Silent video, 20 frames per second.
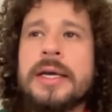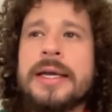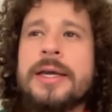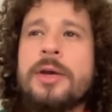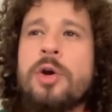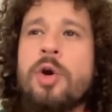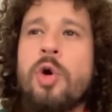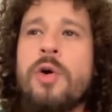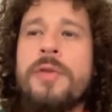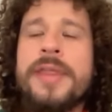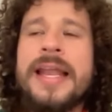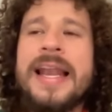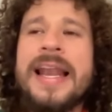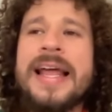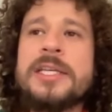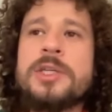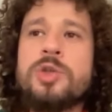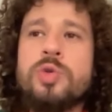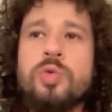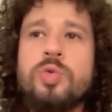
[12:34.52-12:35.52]
con el
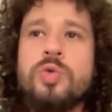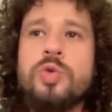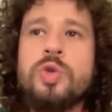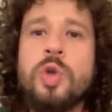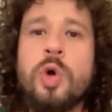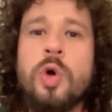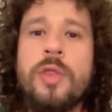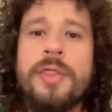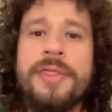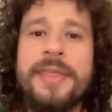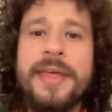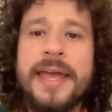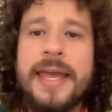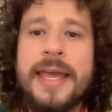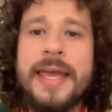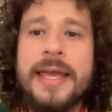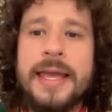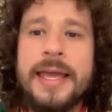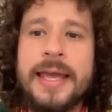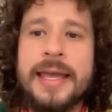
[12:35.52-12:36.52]
asunto
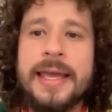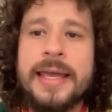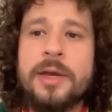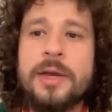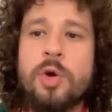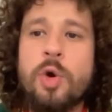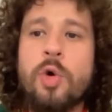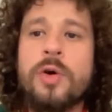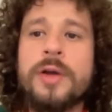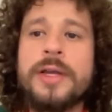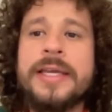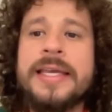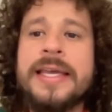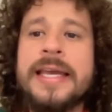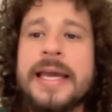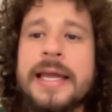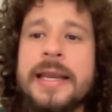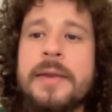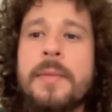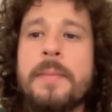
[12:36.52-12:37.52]
de eh, con
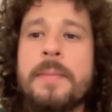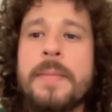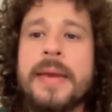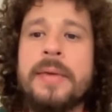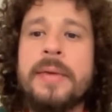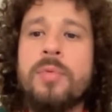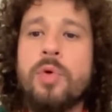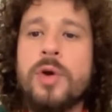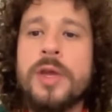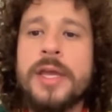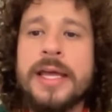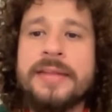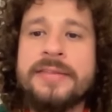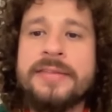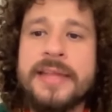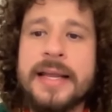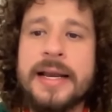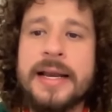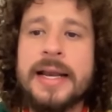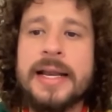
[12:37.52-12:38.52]
quién me voy a
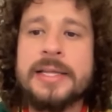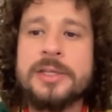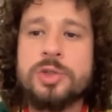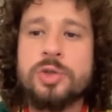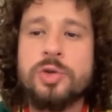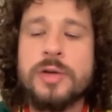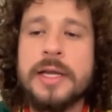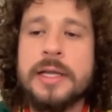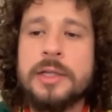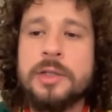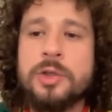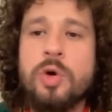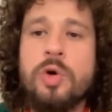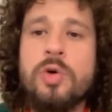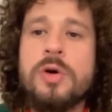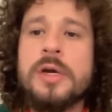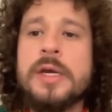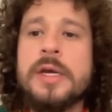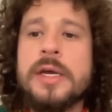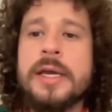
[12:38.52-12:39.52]
estar
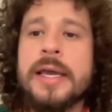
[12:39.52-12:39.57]
relacionando,